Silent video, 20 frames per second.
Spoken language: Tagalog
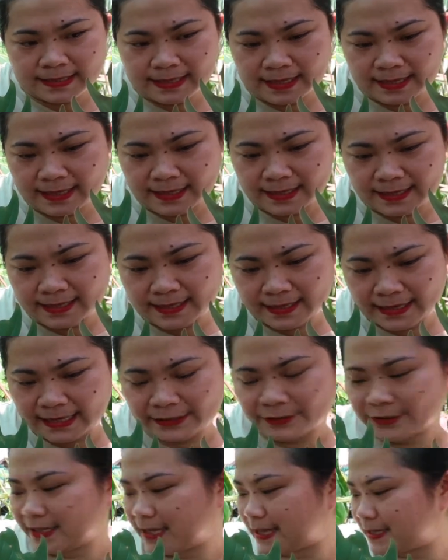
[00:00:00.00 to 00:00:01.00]
Ah, uh,
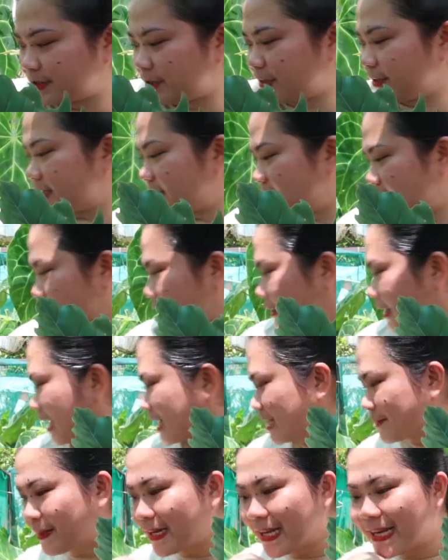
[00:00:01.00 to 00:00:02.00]
eto na. Bigyan na
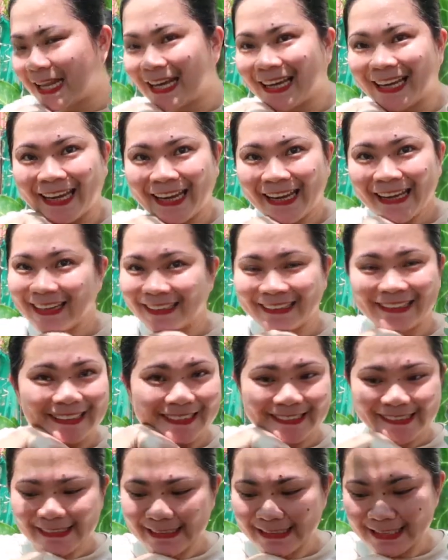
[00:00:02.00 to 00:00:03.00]
tayo sa malalaki
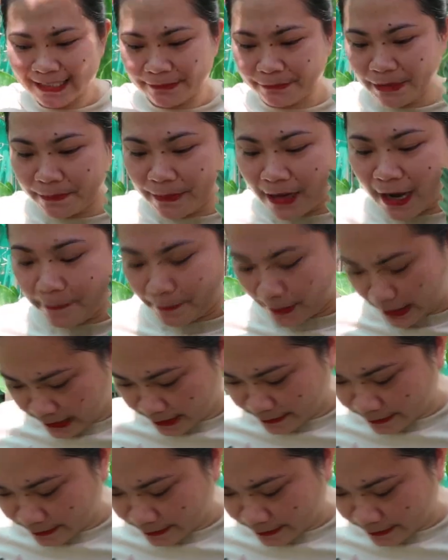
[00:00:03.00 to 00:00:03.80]
may mga pin,